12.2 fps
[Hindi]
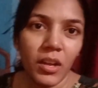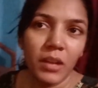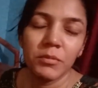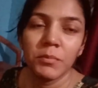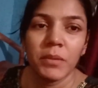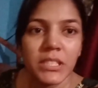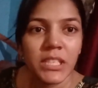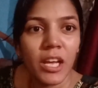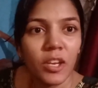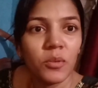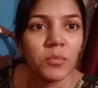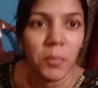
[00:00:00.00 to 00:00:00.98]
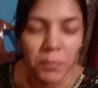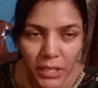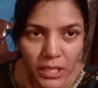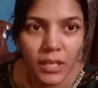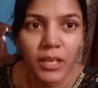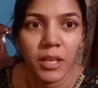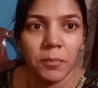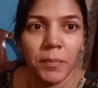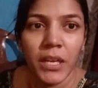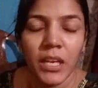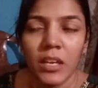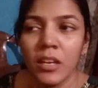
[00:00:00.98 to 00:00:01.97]
और अभी मैं जा रही हूँ मम्मी के
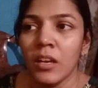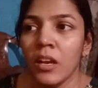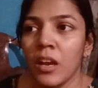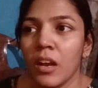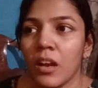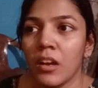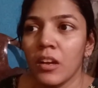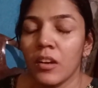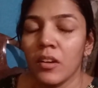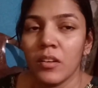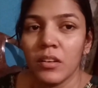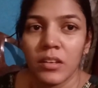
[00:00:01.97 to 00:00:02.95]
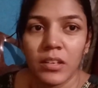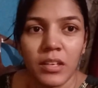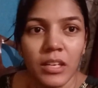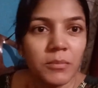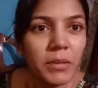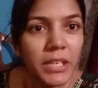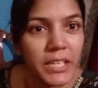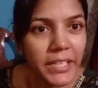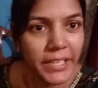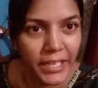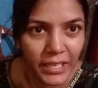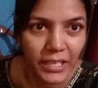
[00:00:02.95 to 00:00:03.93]
घर पे और कल
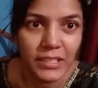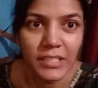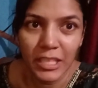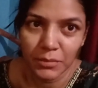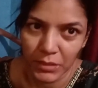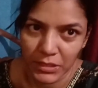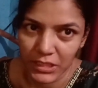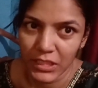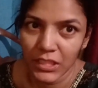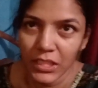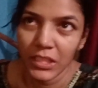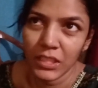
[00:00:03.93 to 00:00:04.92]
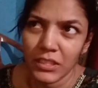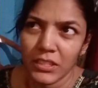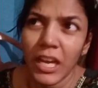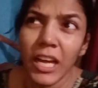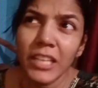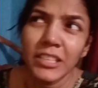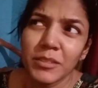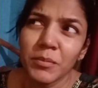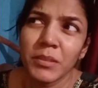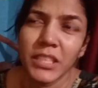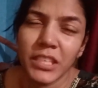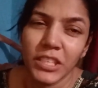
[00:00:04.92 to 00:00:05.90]
मेरी ट्रेन है सात बजे की
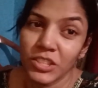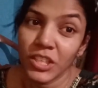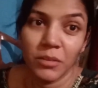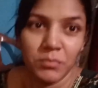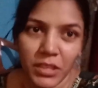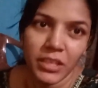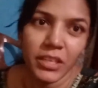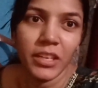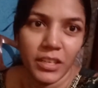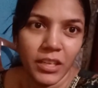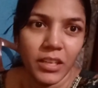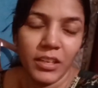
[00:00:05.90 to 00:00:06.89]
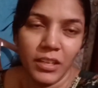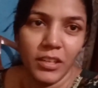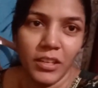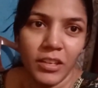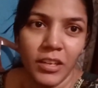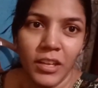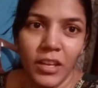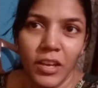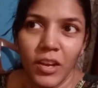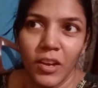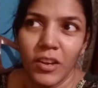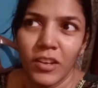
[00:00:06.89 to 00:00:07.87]
सात बजे की शाम की ट्रेन है कल
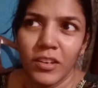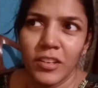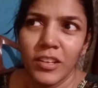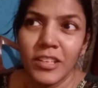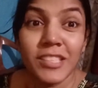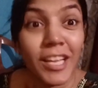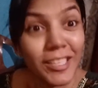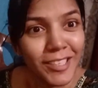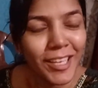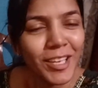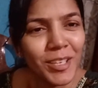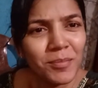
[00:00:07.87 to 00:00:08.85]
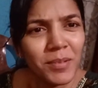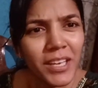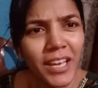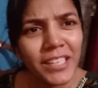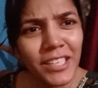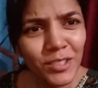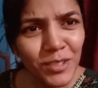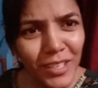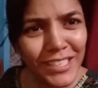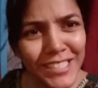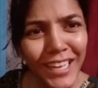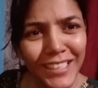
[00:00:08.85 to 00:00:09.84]
और कल सात तारीख भी आई
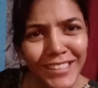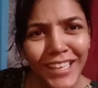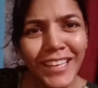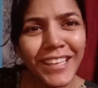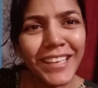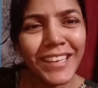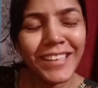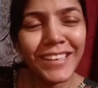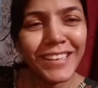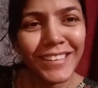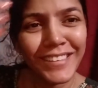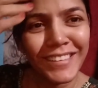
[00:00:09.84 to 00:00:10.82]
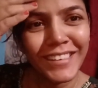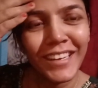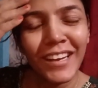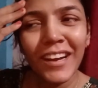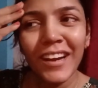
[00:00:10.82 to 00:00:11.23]
थिंक सो कल सात तारीख है ना